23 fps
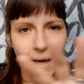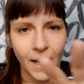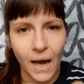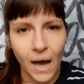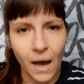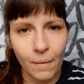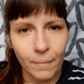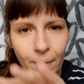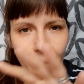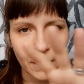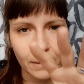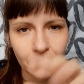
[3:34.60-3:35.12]

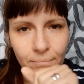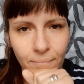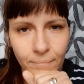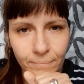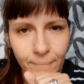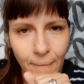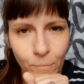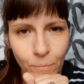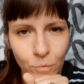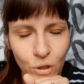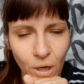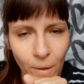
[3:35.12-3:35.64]
a ver,
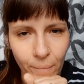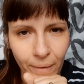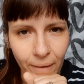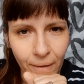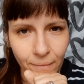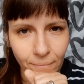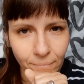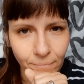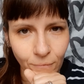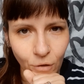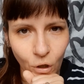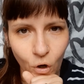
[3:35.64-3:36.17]
vamos a ver,
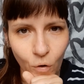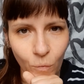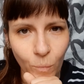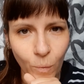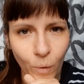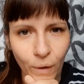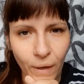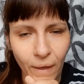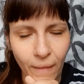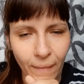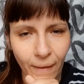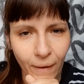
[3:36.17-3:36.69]
os
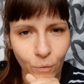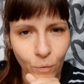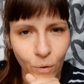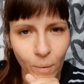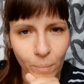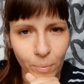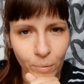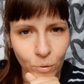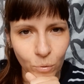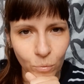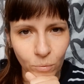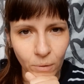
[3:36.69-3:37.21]
voy a dar una
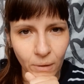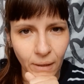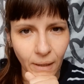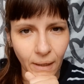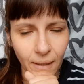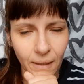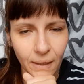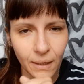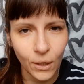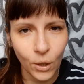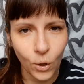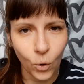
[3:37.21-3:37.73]

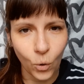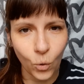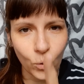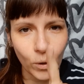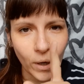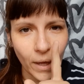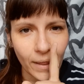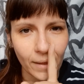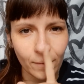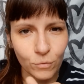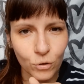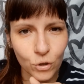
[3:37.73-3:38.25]
oportunidad.
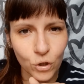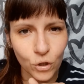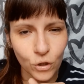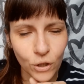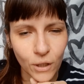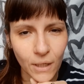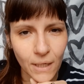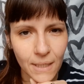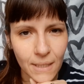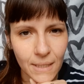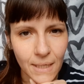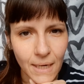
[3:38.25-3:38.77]
Una de
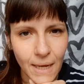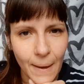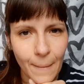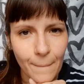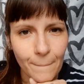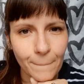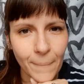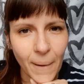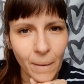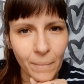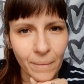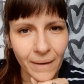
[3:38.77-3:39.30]
vosotras
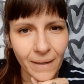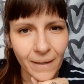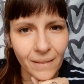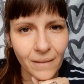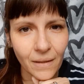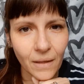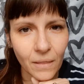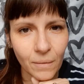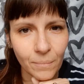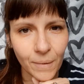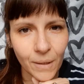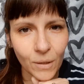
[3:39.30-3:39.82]
va a ver
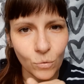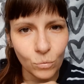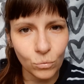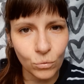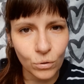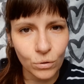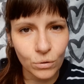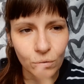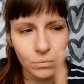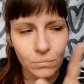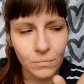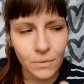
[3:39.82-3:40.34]
diez
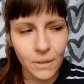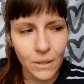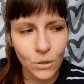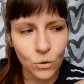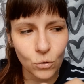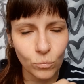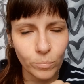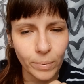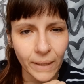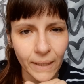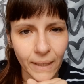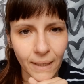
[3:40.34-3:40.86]
minutos de
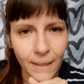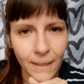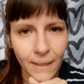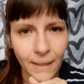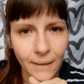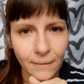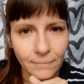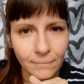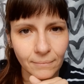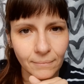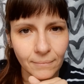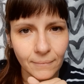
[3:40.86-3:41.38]
su pareja.
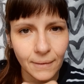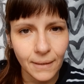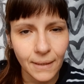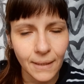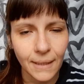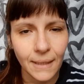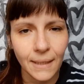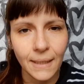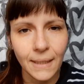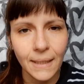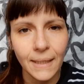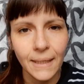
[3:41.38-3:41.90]

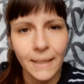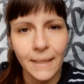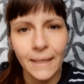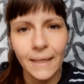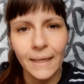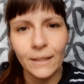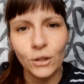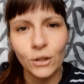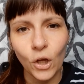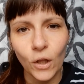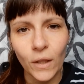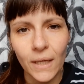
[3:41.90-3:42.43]

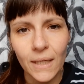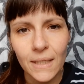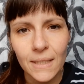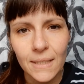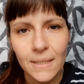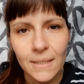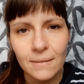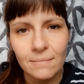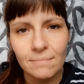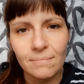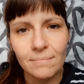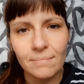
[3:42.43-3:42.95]

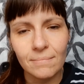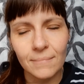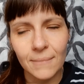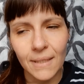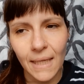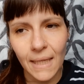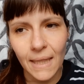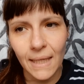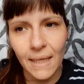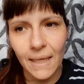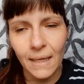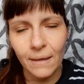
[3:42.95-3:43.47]
Todas
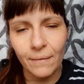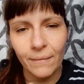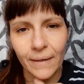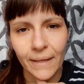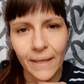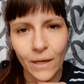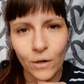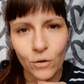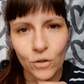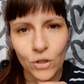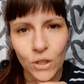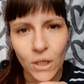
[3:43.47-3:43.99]
dicen que
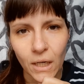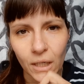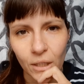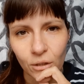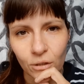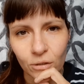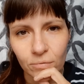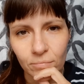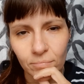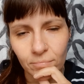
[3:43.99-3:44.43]
vaya Rosario.